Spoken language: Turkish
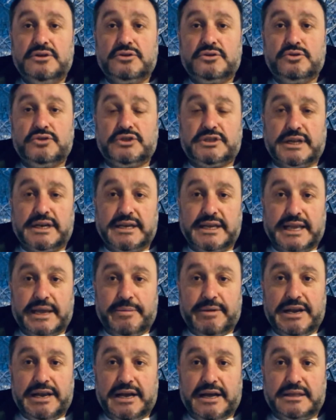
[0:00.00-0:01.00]
Rusya'nın
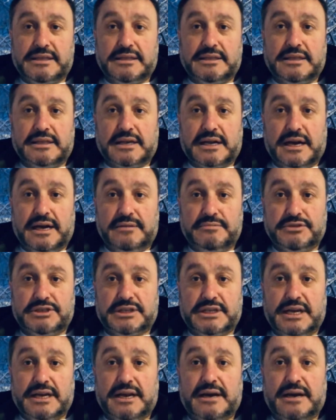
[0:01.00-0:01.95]
egemenliği altında da kalmışlar.